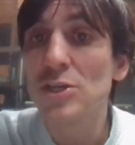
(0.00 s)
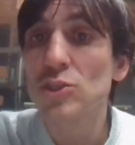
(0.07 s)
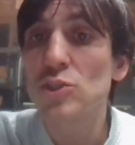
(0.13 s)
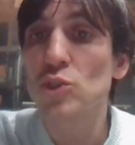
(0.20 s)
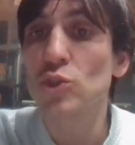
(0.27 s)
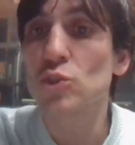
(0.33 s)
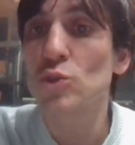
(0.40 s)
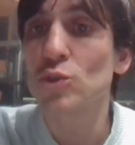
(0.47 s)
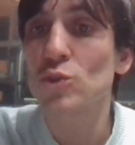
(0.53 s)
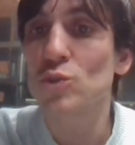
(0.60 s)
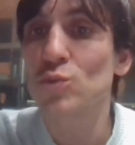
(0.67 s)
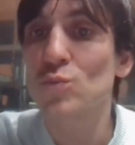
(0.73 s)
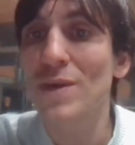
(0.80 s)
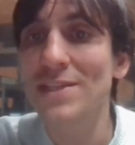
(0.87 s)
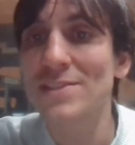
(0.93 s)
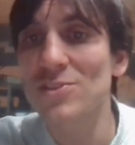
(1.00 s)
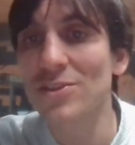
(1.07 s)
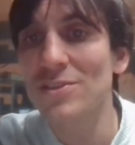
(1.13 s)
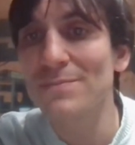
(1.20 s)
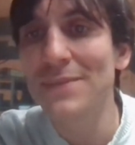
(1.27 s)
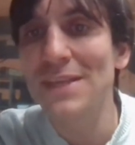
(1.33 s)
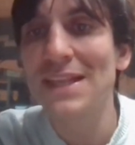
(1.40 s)
Ce sont
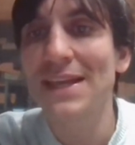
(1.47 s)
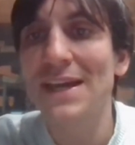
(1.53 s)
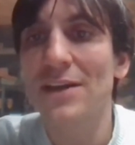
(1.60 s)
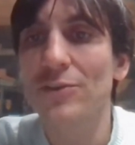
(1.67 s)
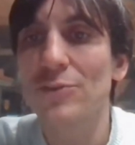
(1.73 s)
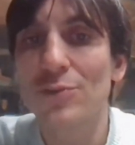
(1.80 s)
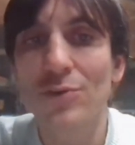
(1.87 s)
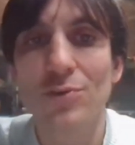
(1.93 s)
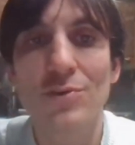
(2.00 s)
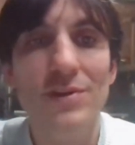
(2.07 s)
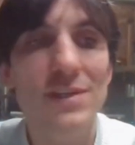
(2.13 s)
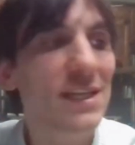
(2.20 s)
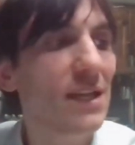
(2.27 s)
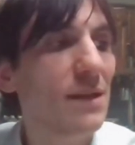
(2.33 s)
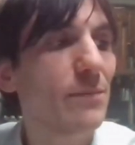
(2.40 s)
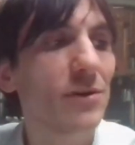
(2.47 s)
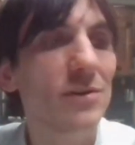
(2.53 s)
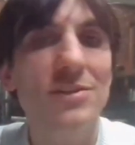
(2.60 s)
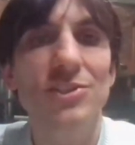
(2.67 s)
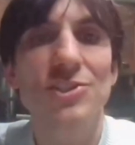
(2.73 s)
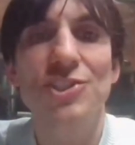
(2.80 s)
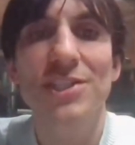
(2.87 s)
60 milliards d'euros qu'il
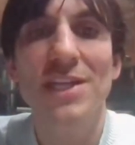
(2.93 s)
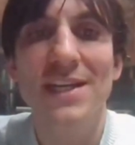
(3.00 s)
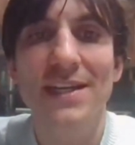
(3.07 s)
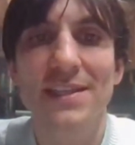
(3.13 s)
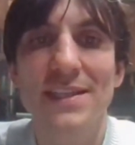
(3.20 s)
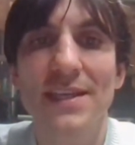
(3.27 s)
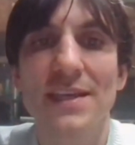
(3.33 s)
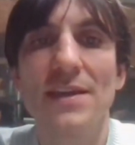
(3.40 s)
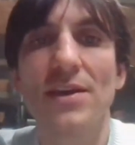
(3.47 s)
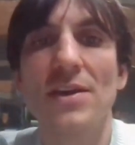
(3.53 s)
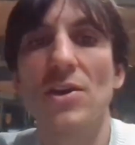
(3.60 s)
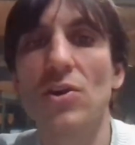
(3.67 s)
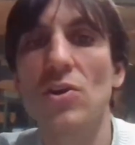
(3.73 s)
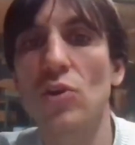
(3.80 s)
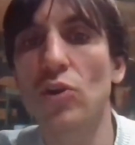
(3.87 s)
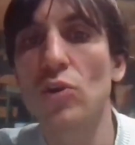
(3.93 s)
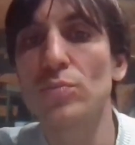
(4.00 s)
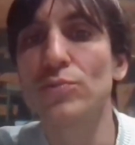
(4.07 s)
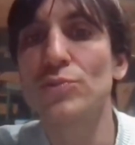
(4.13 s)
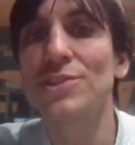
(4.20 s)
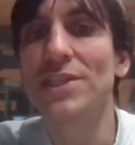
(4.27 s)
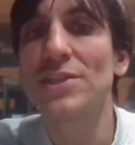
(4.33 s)
manque chaque année au
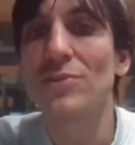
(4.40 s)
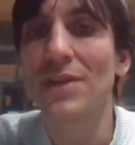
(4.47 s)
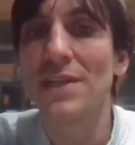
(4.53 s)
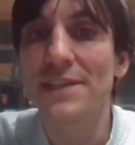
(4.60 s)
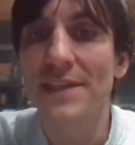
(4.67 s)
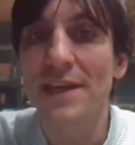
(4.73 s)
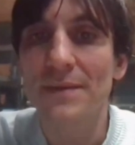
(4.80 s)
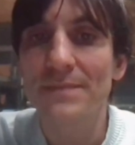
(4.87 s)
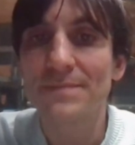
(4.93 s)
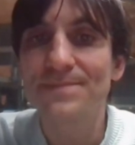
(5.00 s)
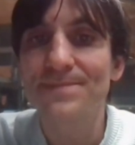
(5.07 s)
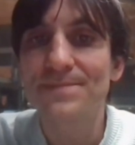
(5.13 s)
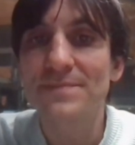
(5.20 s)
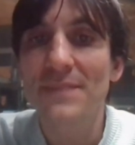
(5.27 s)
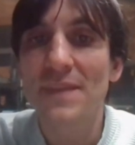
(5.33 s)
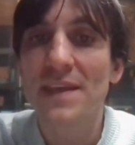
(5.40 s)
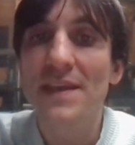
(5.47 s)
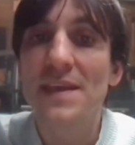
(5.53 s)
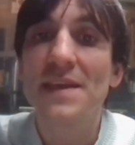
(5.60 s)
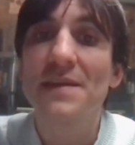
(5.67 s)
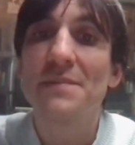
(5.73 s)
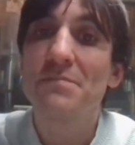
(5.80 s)
budget de l'État.
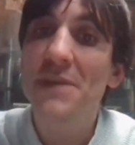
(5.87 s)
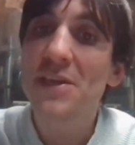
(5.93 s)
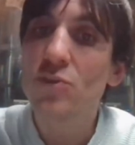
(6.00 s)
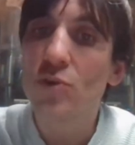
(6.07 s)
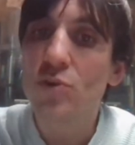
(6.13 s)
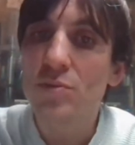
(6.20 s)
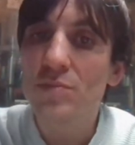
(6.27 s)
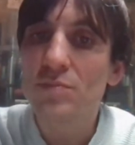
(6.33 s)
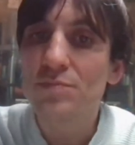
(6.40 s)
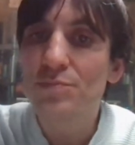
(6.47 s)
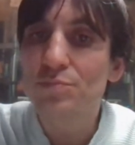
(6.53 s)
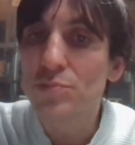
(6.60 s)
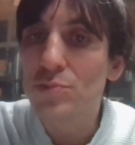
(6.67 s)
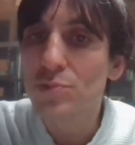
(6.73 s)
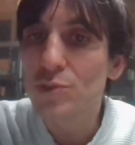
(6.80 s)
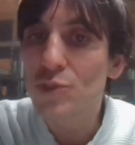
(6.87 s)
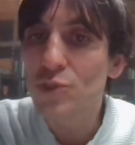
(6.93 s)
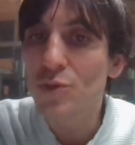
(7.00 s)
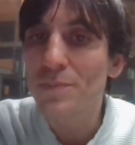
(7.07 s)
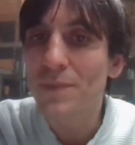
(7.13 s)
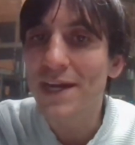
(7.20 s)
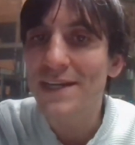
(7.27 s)
Mais non, pour
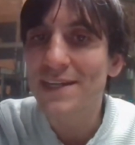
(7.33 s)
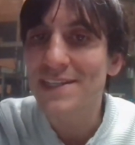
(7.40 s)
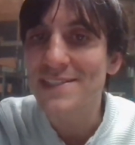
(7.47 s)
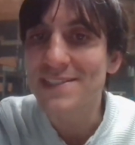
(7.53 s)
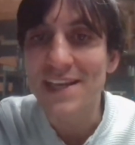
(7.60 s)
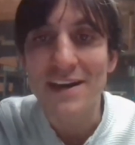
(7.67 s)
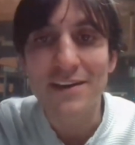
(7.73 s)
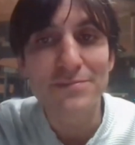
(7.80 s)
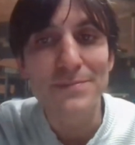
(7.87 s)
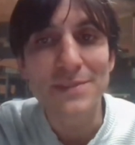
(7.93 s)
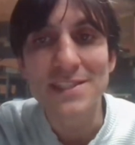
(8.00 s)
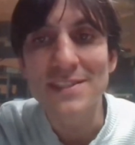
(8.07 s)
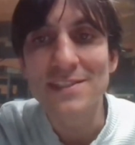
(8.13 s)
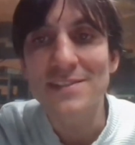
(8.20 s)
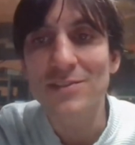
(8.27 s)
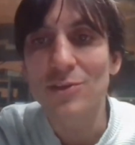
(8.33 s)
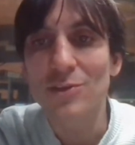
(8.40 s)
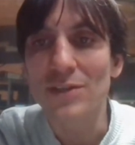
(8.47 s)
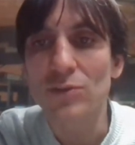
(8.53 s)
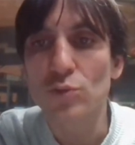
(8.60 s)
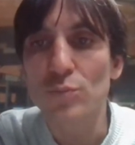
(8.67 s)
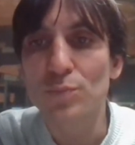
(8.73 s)
Thomas Kaznav, ministre
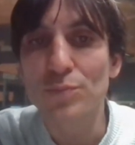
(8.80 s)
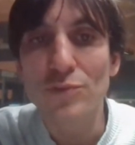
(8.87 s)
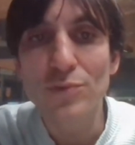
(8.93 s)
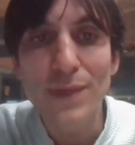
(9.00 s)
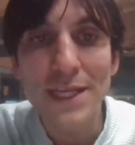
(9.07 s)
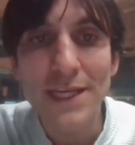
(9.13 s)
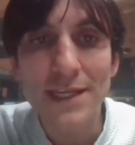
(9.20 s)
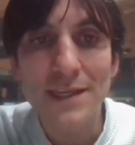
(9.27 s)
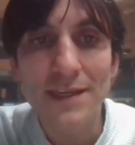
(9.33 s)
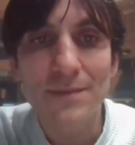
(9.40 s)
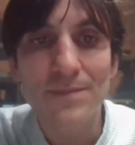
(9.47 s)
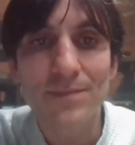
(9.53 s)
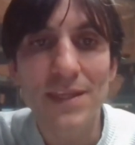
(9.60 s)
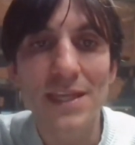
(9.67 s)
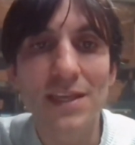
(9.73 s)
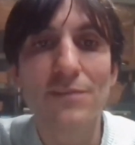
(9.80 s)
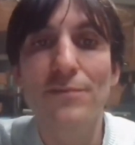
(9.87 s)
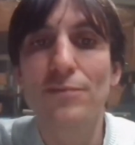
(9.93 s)
des Comptes publics, il